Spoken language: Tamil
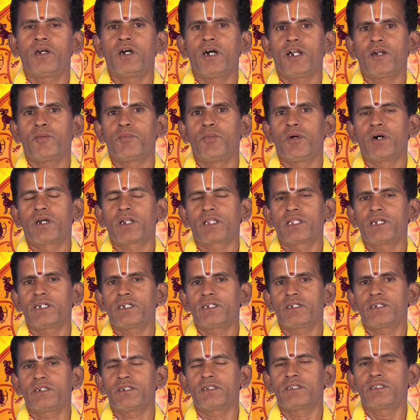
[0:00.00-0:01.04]
அன்பார்ந்த
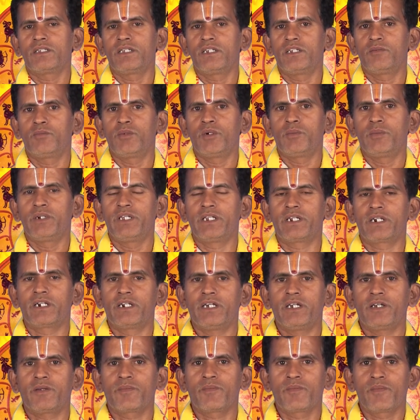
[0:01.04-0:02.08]

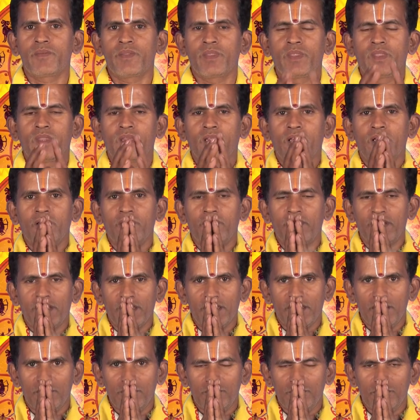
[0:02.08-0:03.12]
தினபமிடர்களே
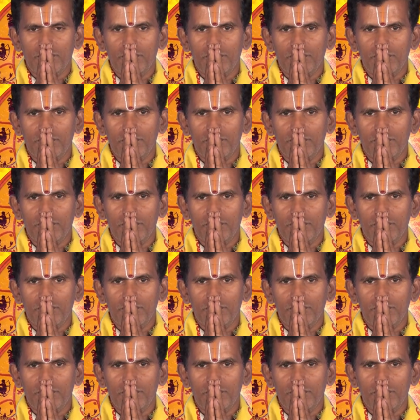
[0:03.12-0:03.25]
வணக்கம்